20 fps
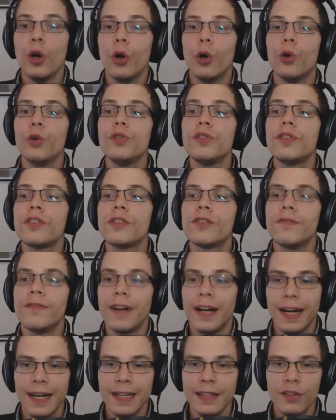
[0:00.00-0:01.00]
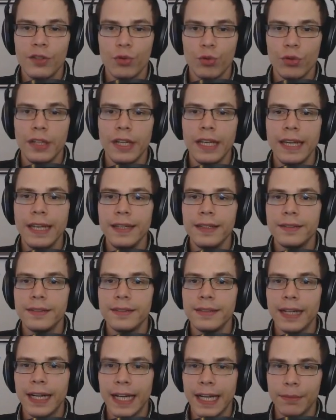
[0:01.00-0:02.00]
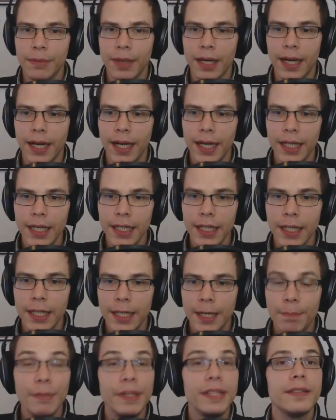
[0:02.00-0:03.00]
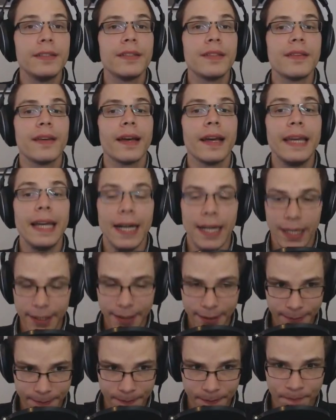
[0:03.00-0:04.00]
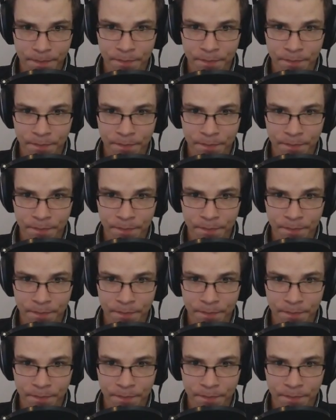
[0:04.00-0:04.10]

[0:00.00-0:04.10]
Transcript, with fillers: Und zwar zunächst einmal mit Cerealien.